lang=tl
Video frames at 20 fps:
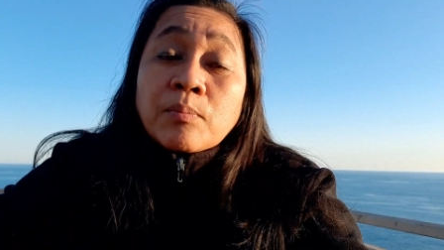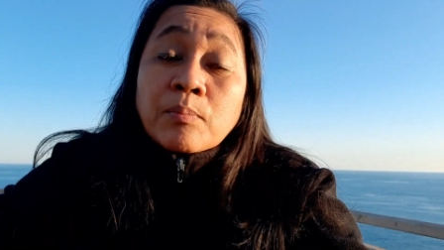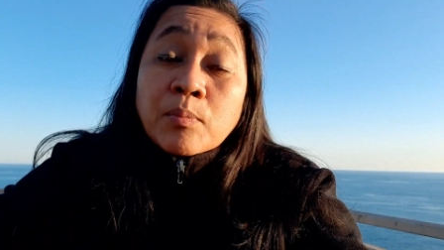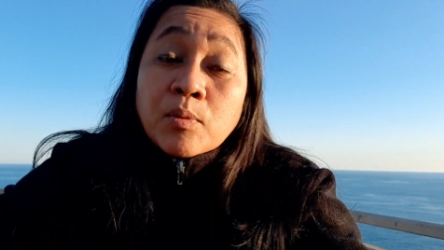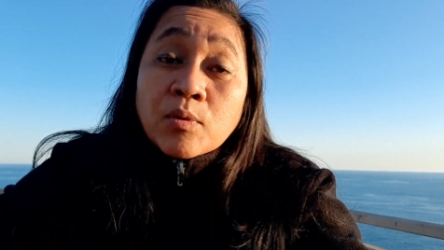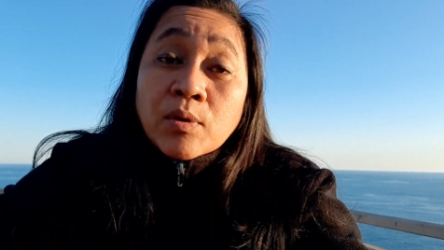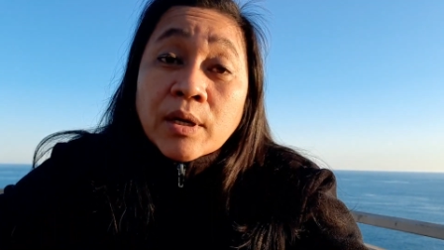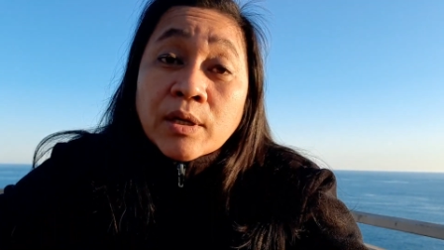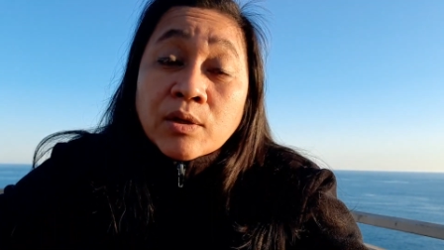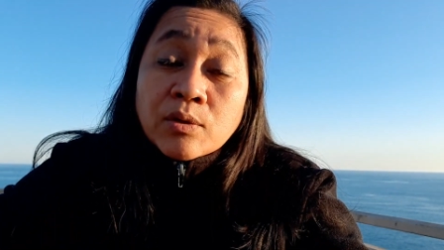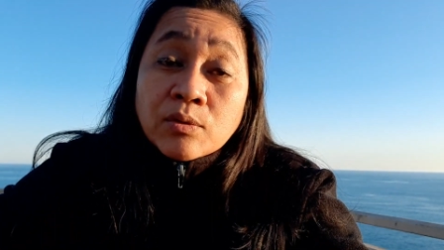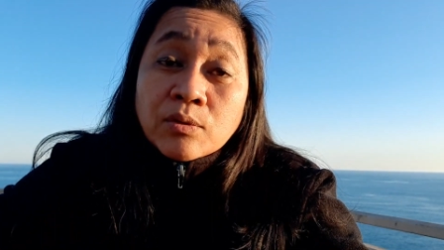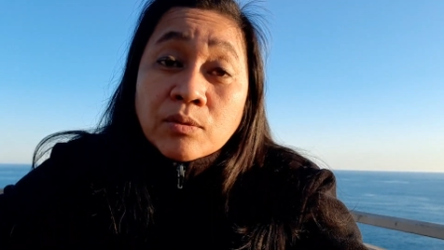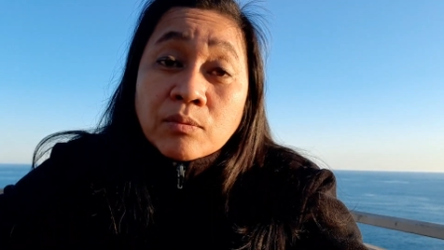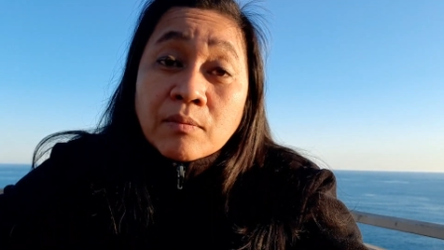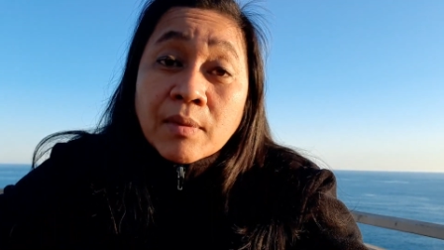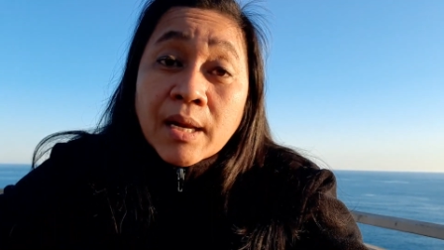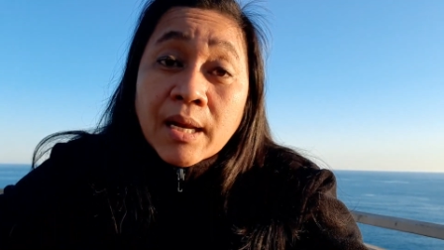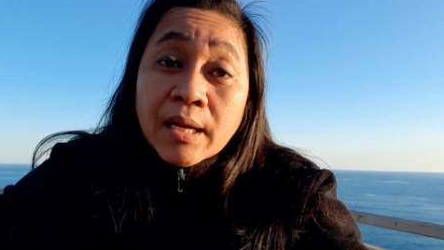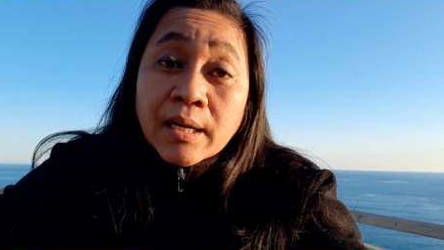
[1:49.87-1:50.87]
po kayong
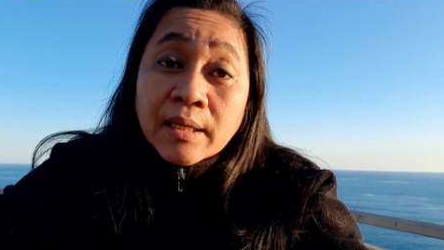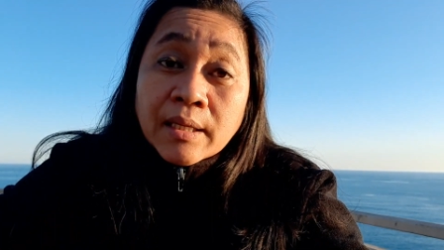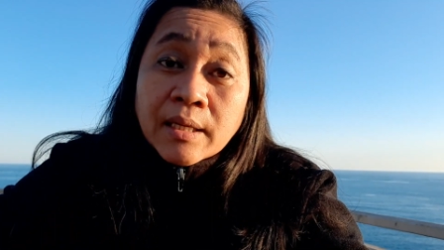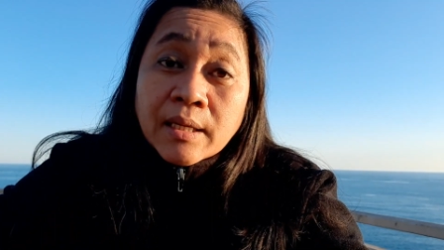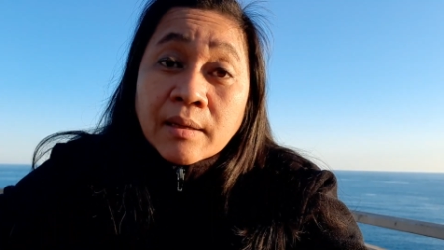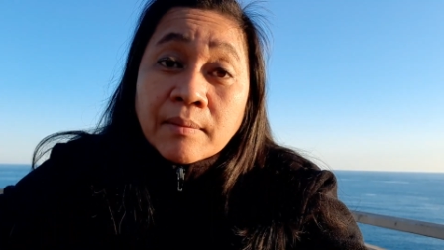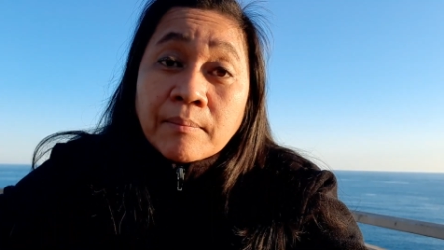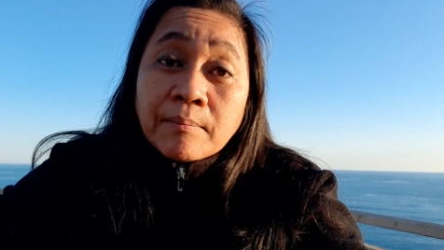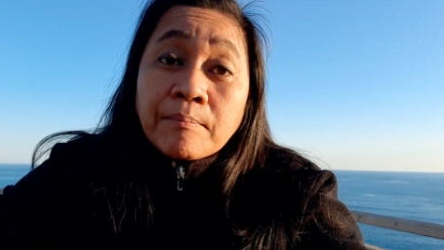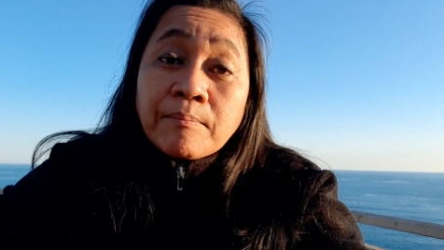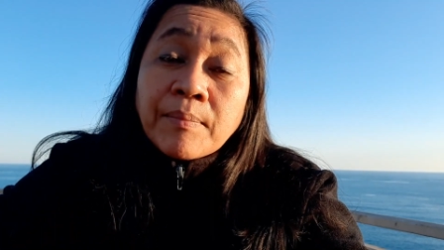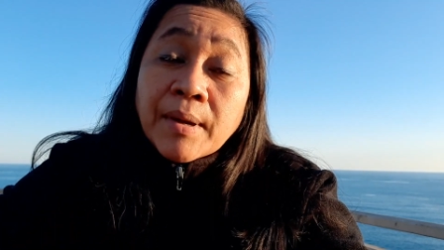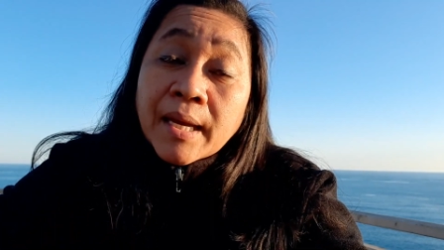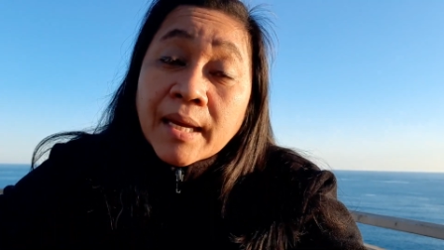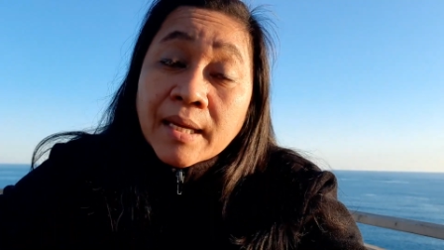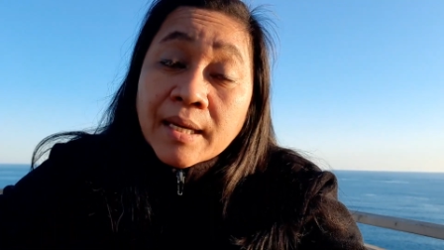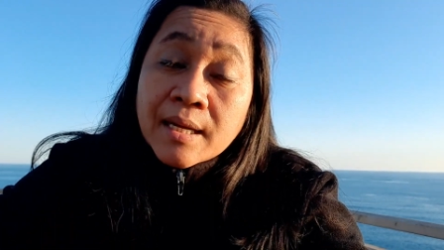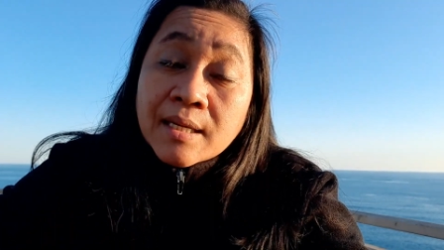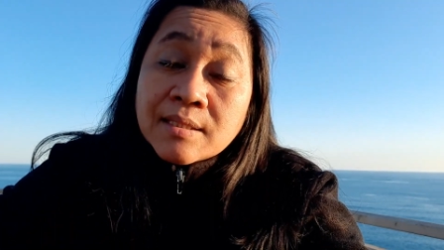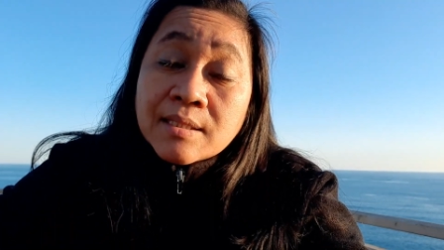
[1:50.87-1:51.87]
malaking
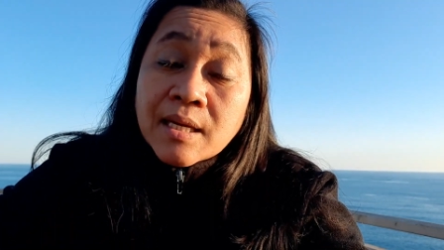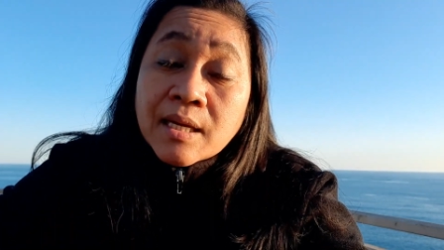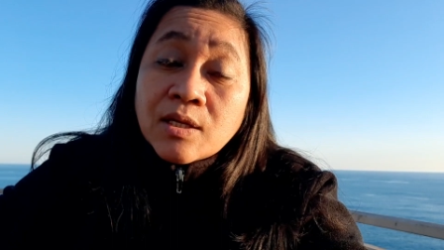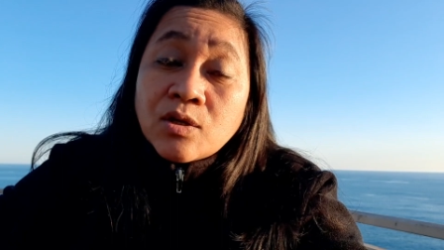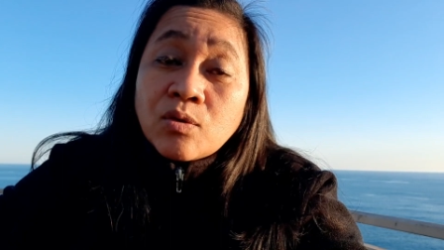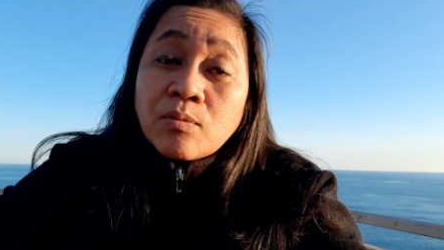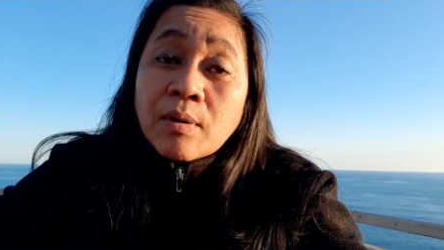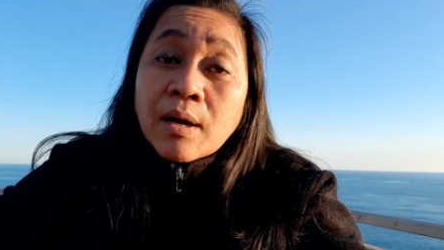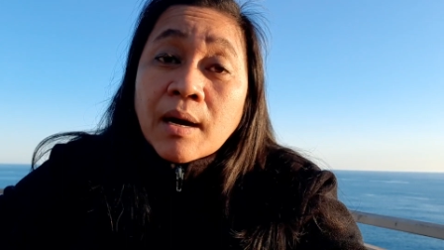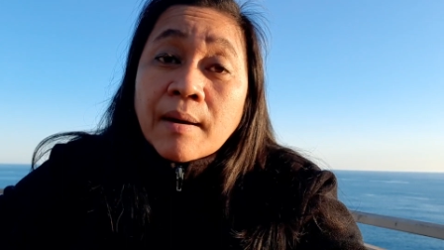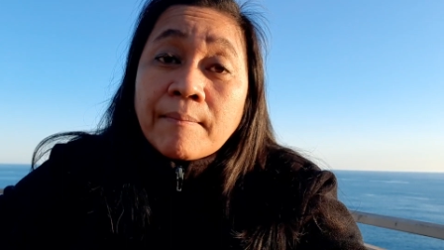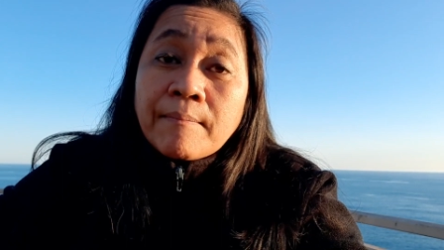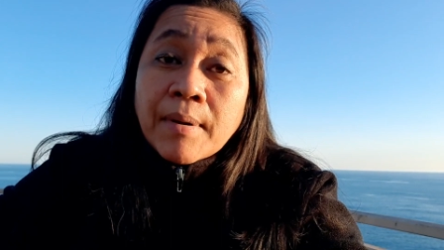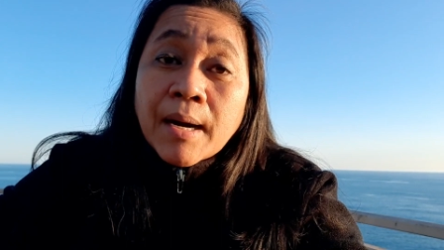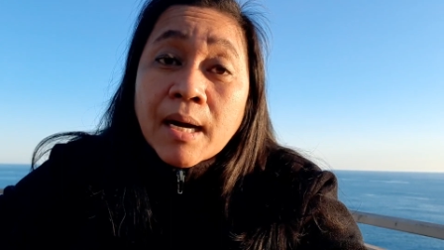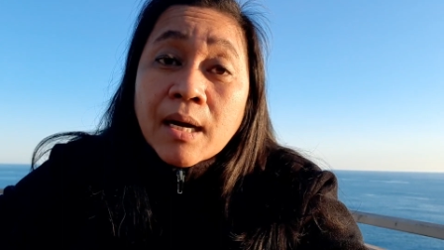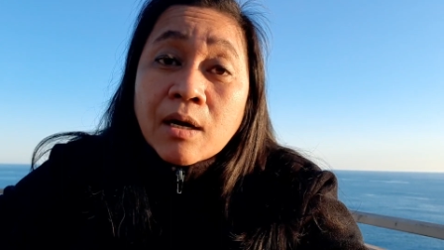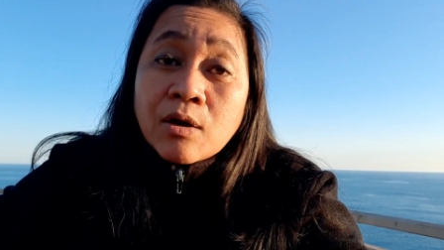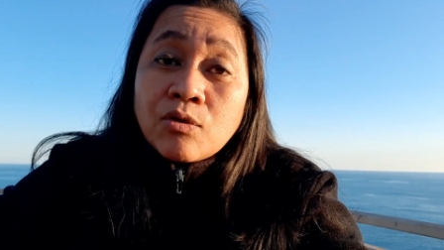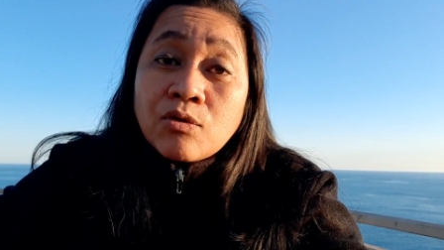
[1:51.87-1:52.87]
pera sa inyong mga
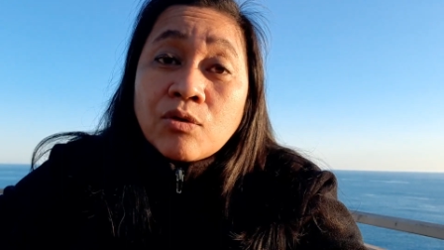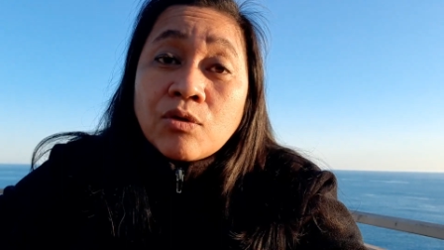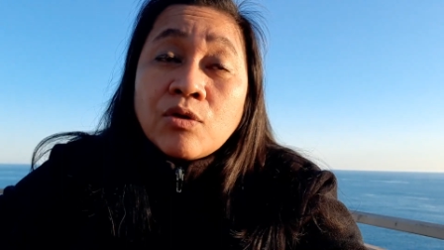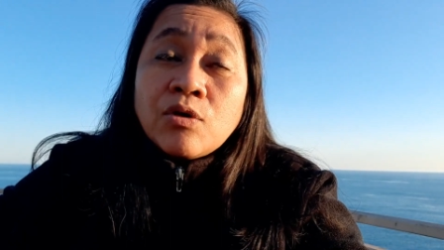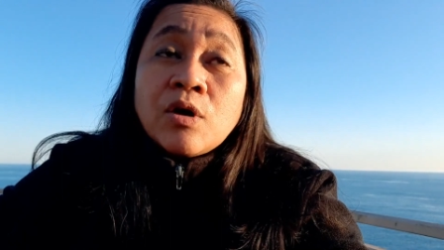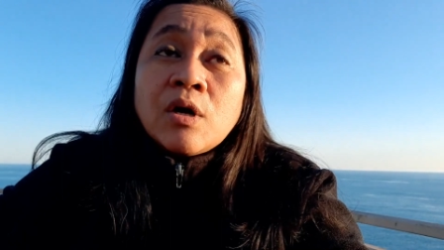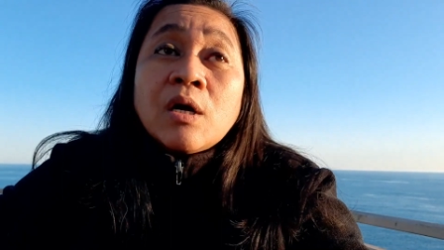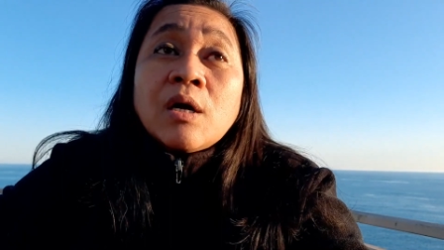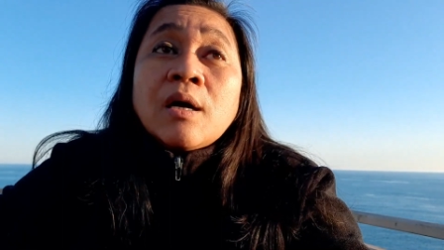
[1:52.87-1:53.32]
bangko,